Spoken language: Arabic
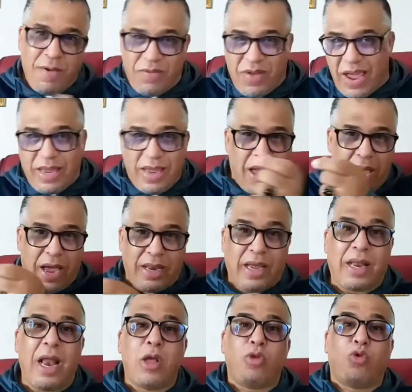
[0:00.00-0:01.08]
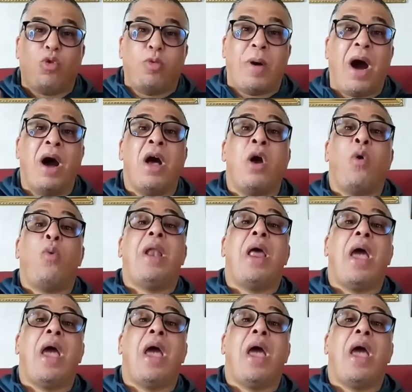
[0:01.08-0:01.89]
فهي هذيك لا انتم ولا